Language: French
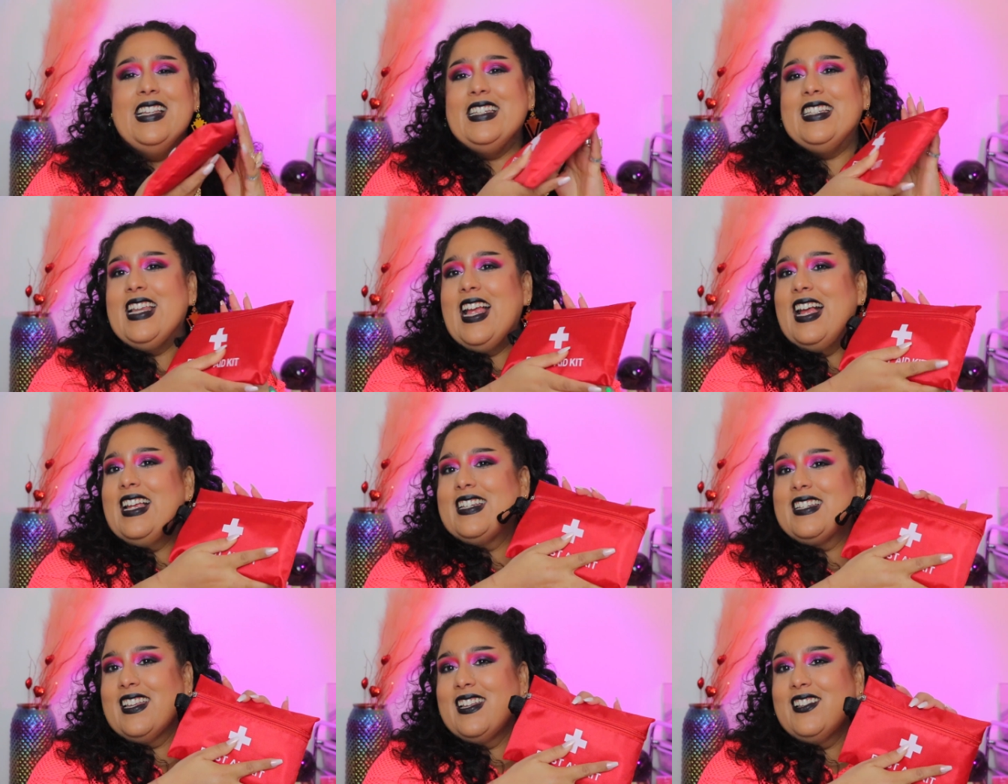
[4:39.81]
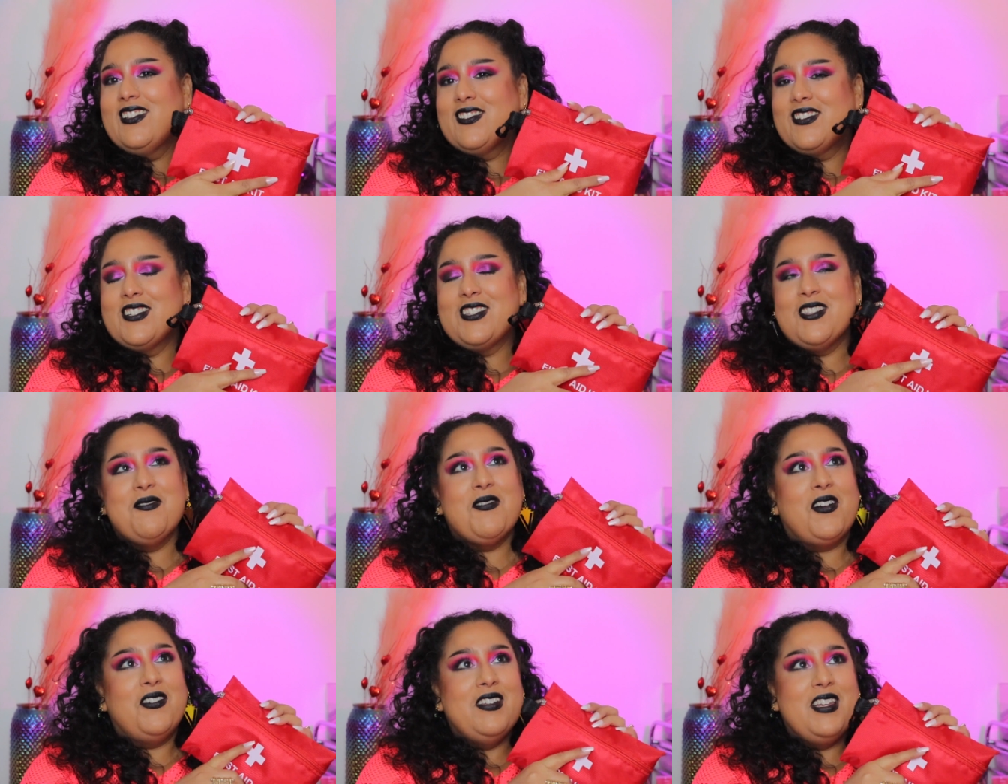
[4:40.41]
J'ai acheté une trousse
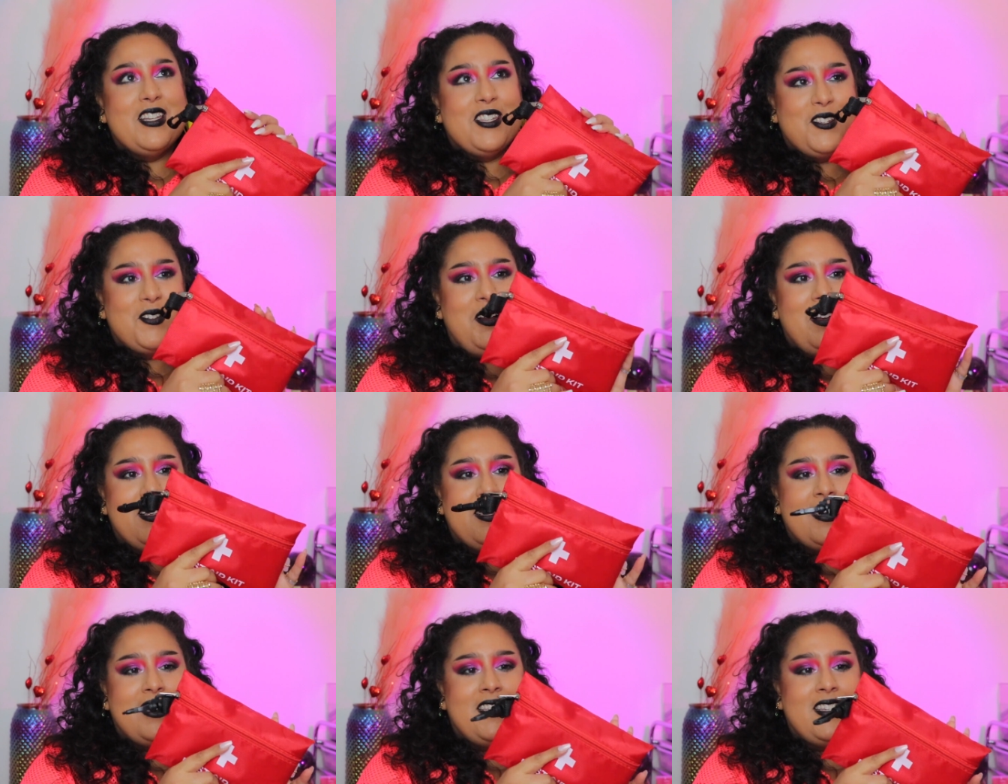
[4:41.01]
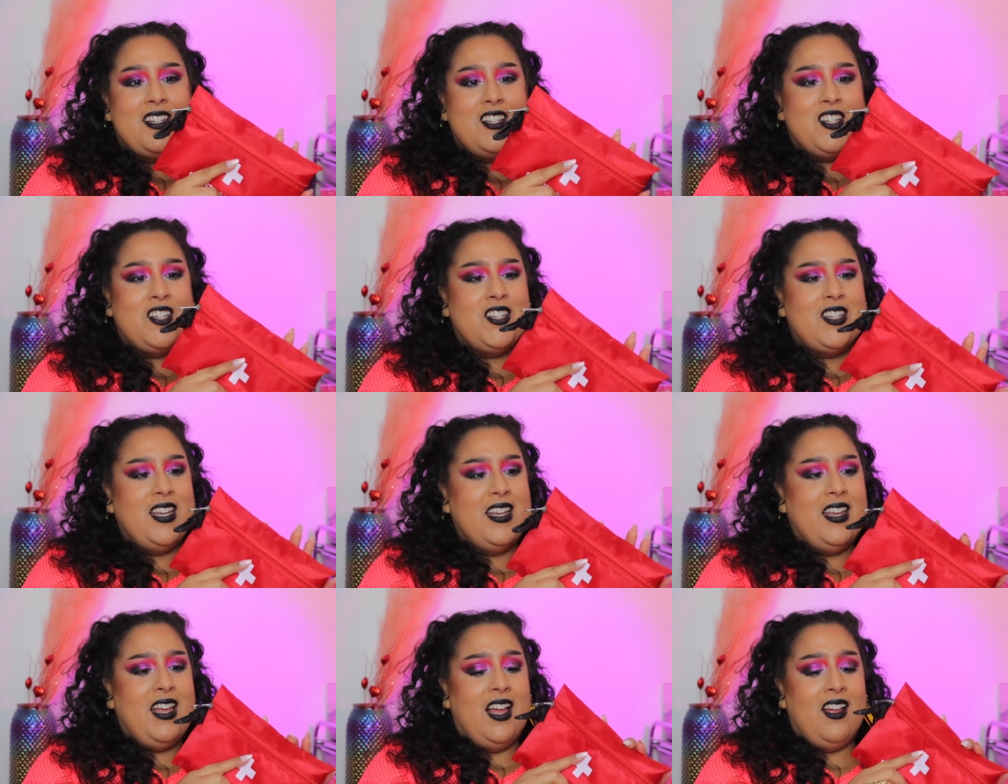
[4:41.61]
de premier soin
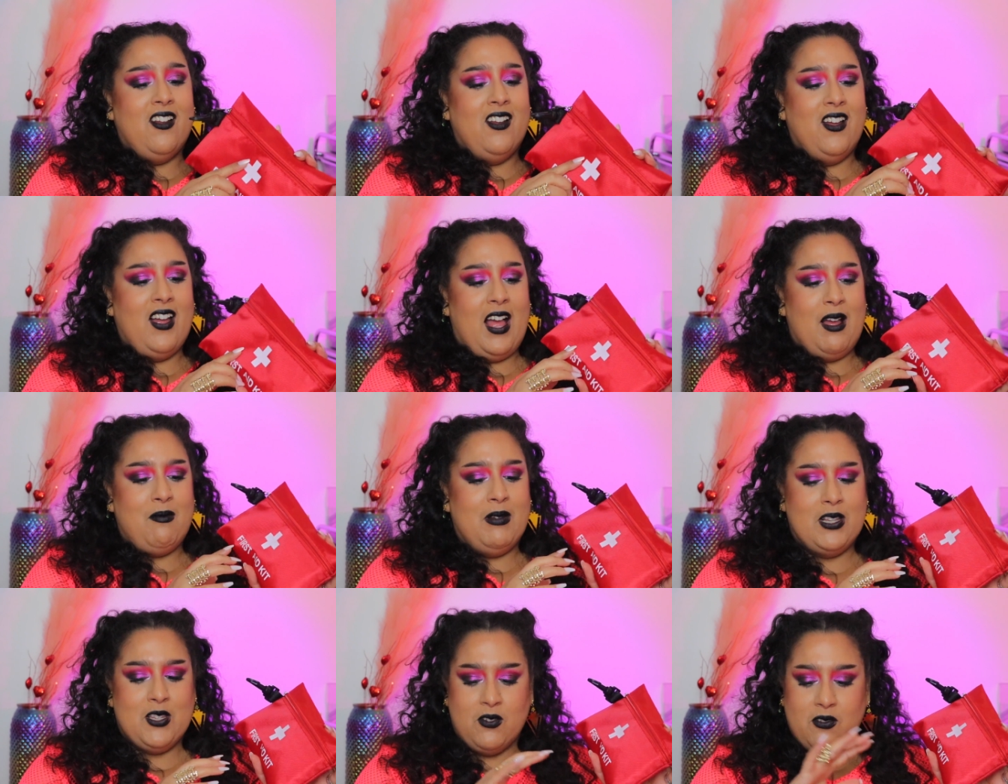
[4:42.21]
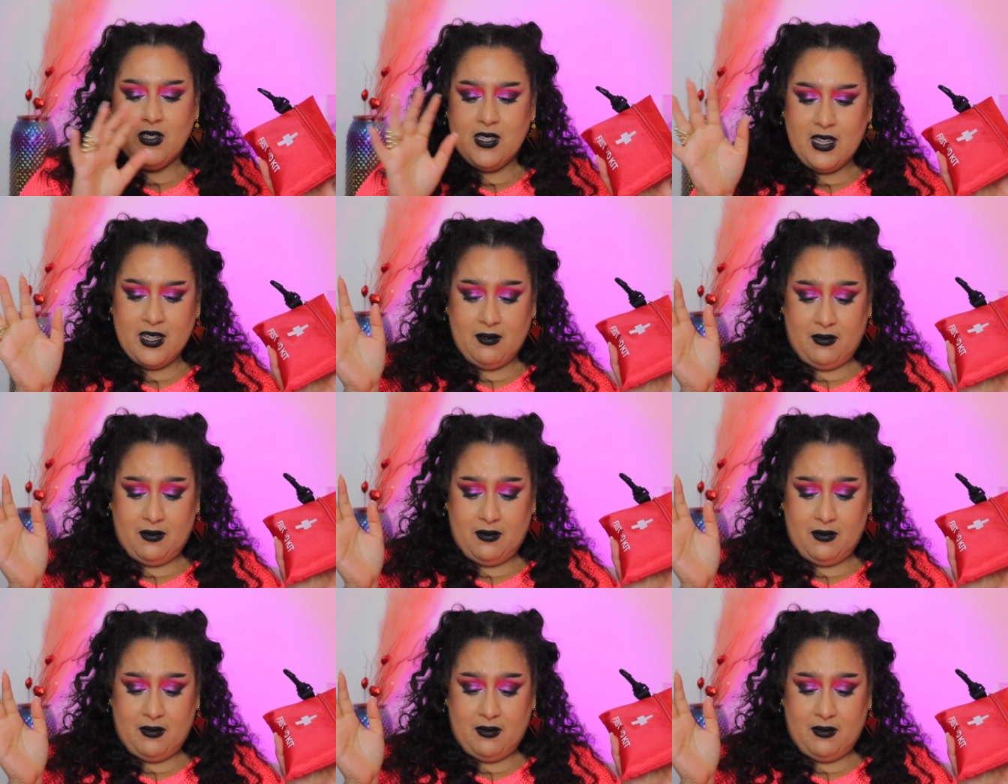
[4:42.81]
chez euh, Amazon.